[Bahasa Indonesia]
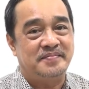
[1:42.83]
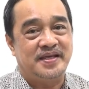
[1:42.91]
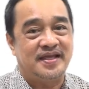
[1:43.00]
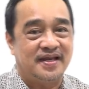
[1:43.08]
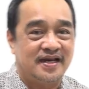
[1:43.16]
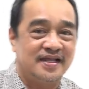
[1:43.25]

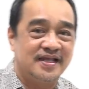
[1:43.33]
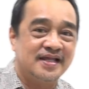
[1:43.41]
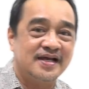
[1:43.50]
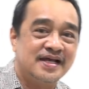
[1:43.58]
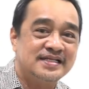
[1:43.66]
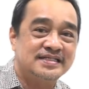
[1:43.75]
Pikiran
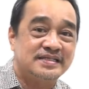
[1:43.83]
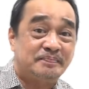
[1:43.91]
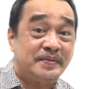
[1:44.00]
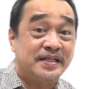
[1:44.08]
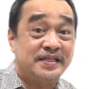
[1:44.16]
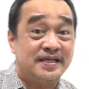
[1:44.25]
kita kan
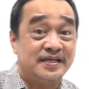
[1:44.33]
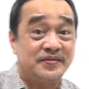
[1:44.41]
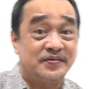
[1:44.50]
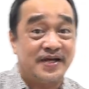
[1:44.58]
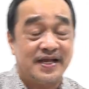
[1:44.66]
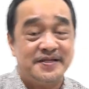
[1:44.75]
seperti
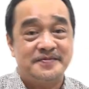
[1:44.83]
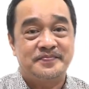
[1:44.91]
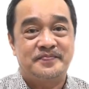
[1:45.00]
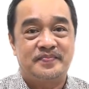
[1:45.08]
itu kan.